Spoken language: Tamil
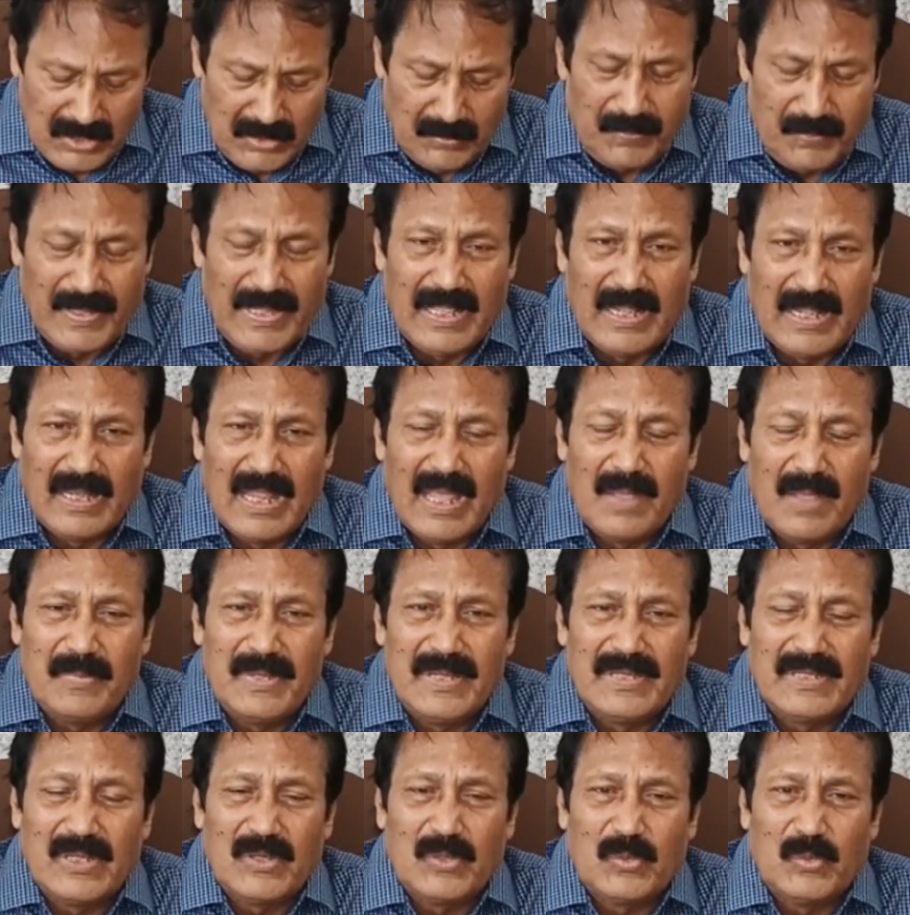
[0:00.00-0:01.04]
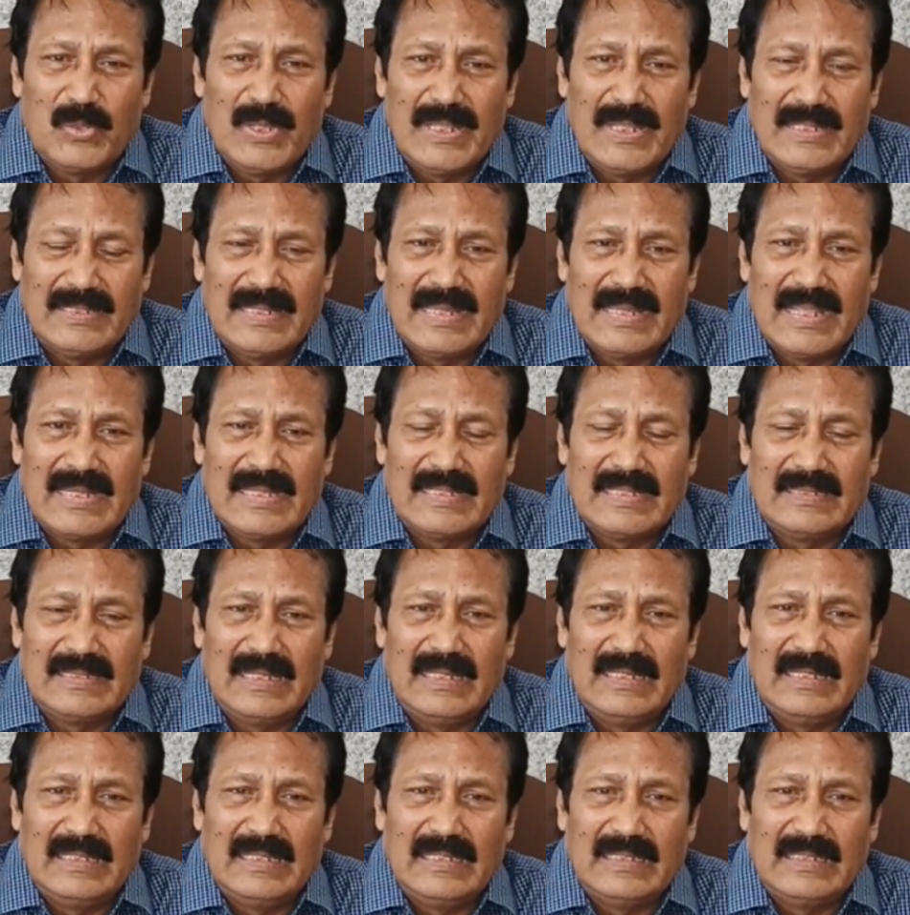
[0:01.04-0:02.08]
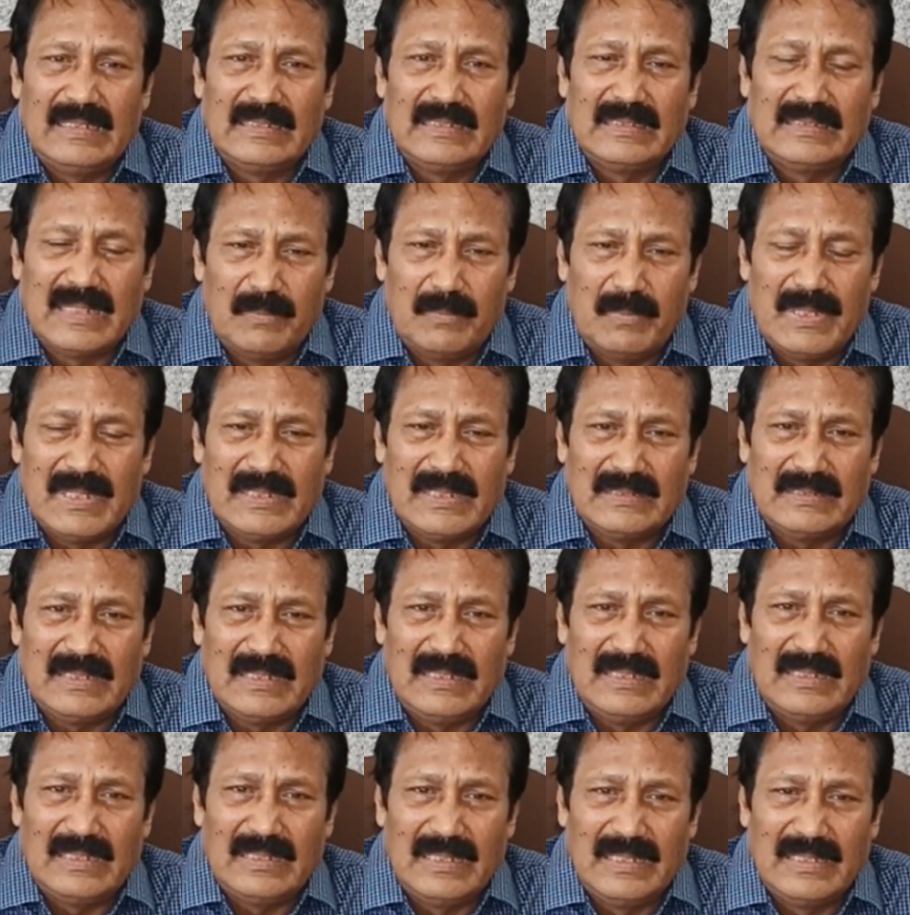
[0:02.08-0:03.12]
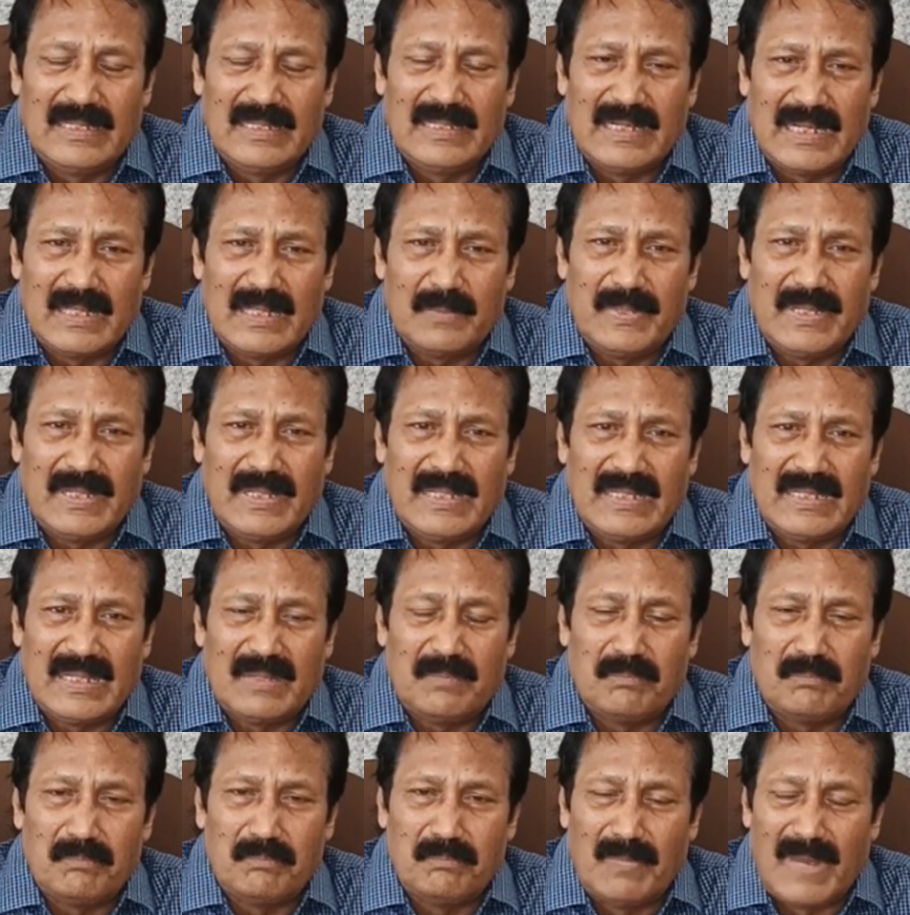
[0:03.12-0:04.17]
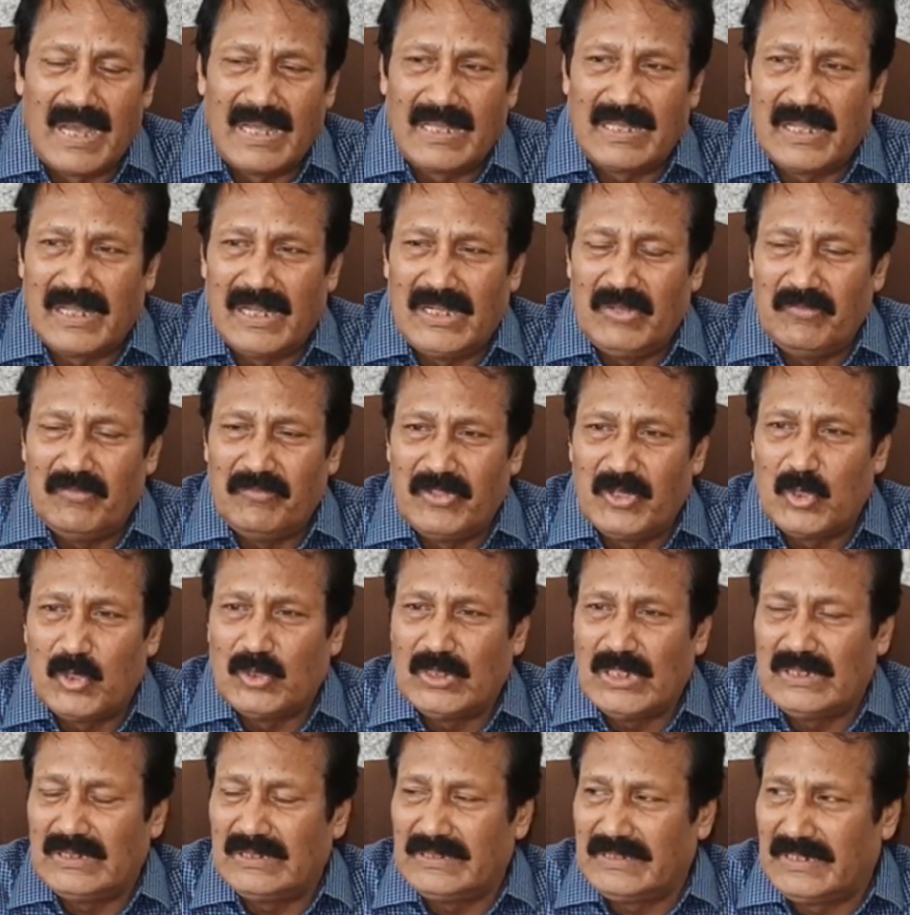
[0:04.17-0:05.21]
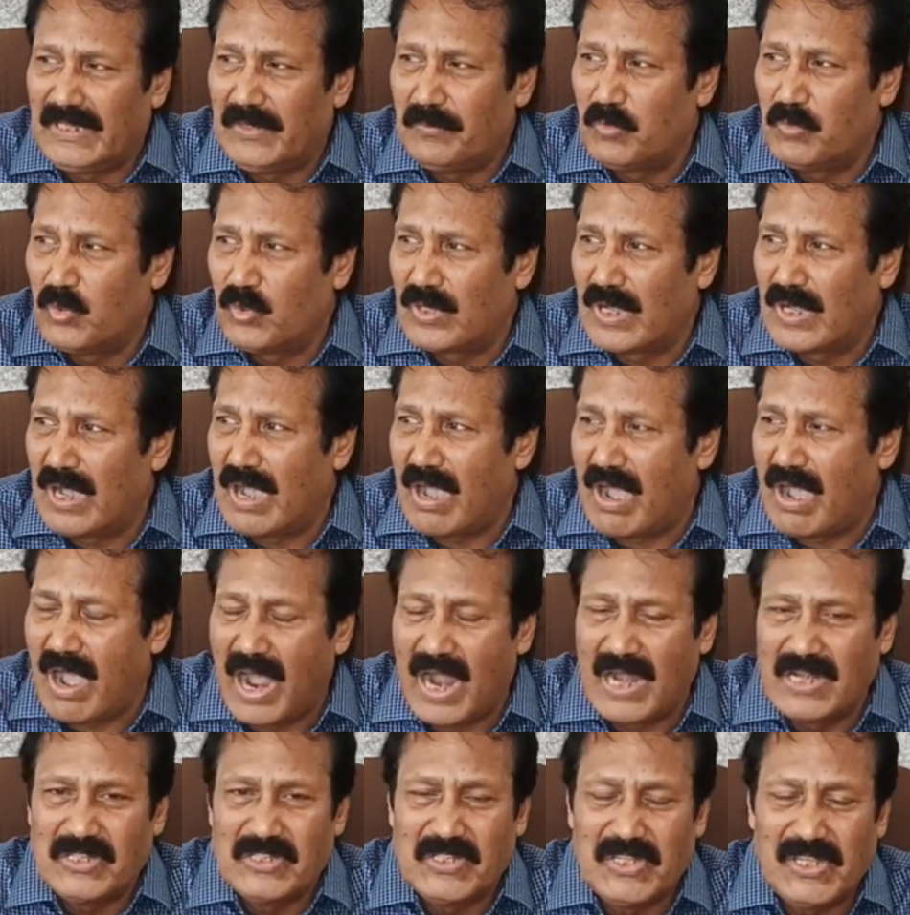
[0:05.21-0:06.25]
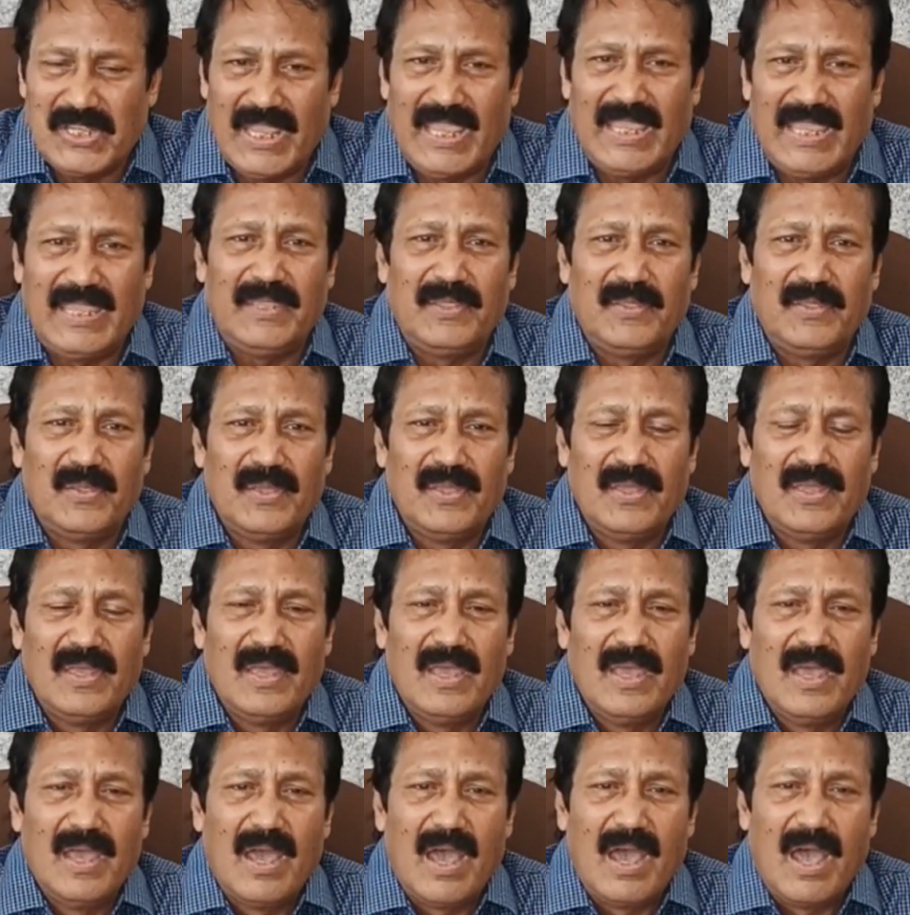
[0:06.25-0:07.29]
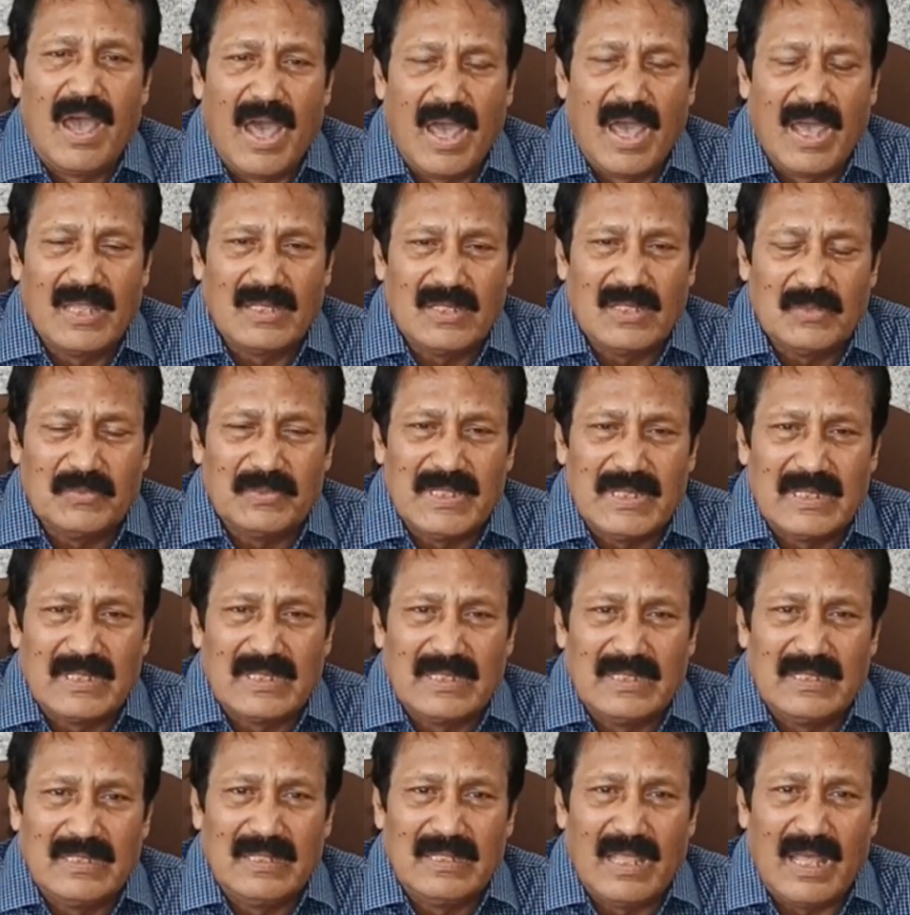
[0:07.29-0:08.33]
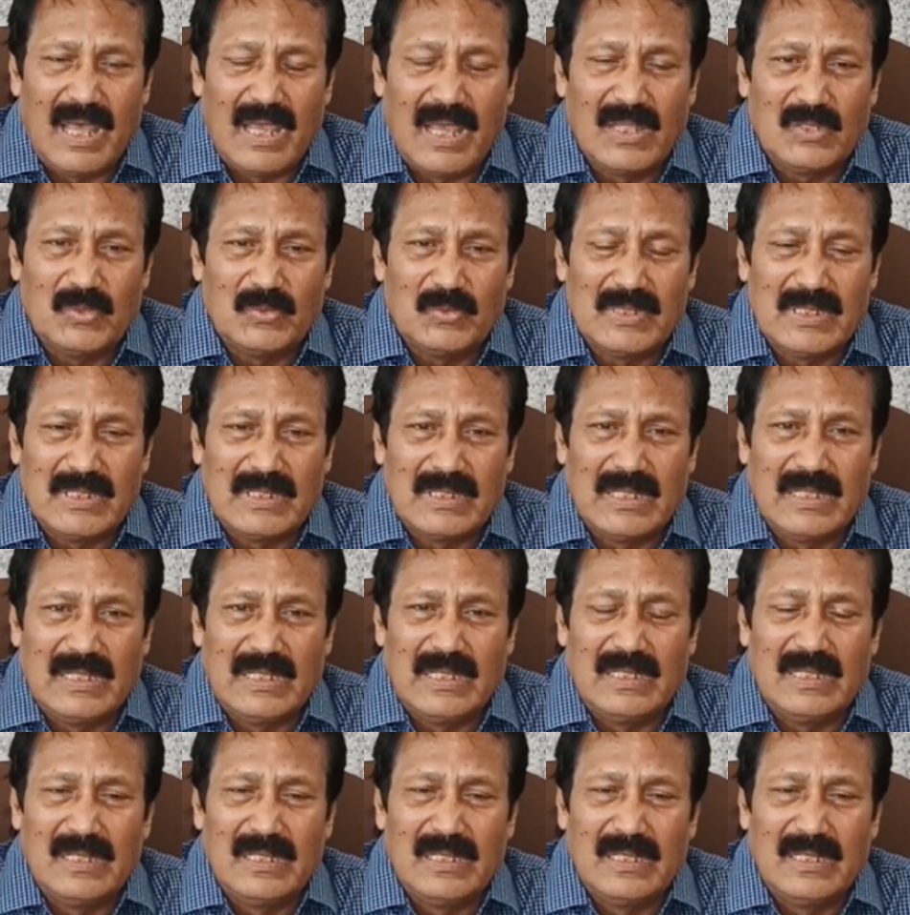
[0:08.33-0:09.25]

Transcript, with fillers: இப்படியெல்லாம் இருக்கக்கூடிய இந்த நேரத்தில் தமிழகத்தில் இன்று நடைபெறுகின்ற மக்கள் விரோத திமுக ஆட்சியை அகற்றுவதற்கு அகற்றுவதற்கு